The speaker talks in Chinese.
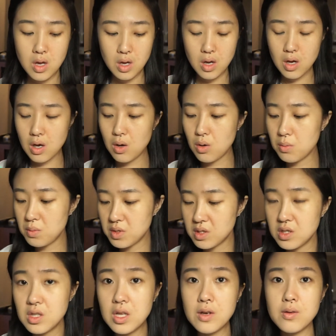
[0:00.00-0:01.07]
好，我
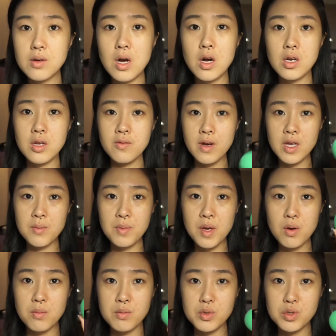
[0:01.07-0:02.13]
们另好另外一边
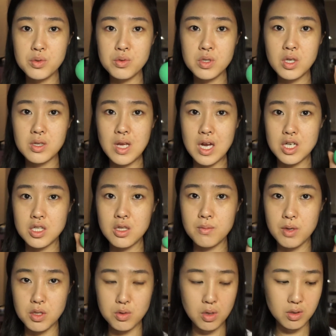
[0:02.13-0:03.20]
我们用这个打湿的
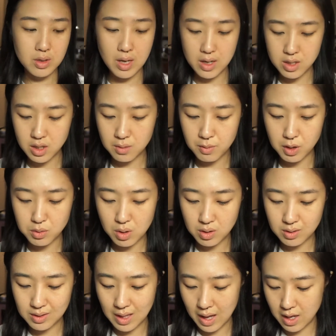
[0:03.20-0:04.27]
美妆蛋，这个美
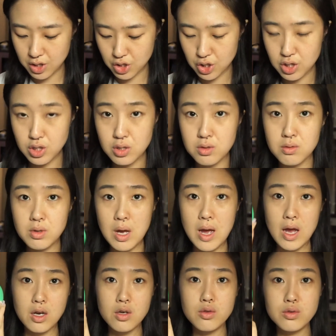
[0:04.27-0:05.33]
妆蛋是
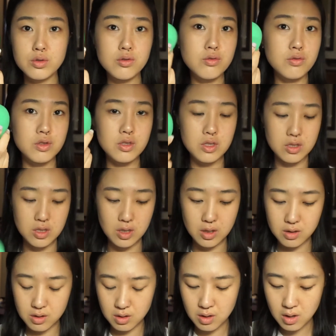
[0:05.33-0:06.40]
Echo Tools 的这
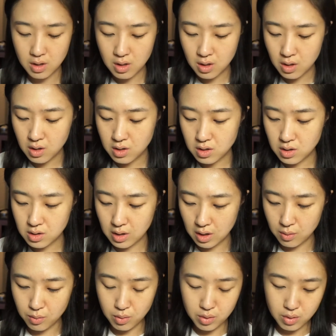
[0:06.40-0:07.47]
个，之
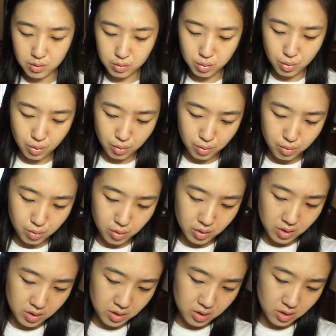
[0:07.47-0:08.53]
前我有囤过
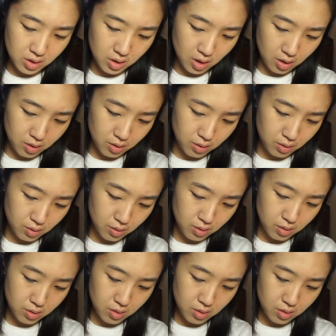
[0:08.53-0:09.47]
一些，然后。